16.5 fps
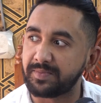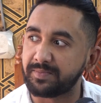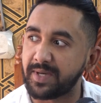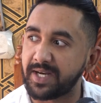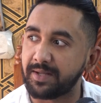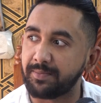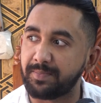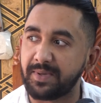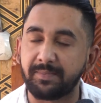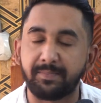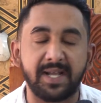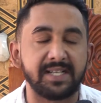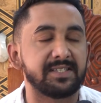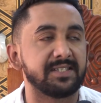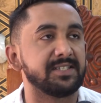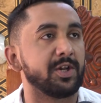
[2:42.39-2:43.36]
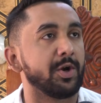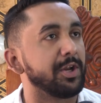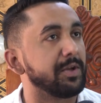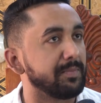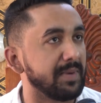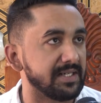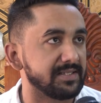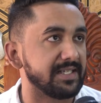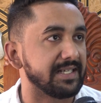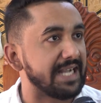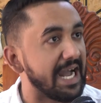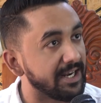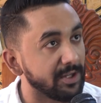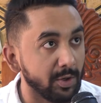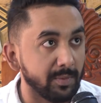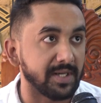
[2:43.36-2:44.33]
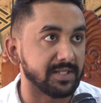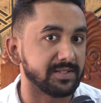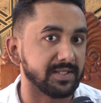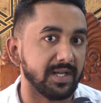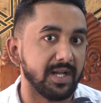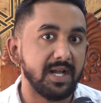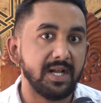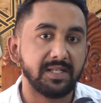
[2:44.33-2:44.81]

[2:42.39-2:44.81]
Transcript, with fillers: মানে প্যাসেঞ্জার অনেক বাড়ছে গাড়িও বাড়ছে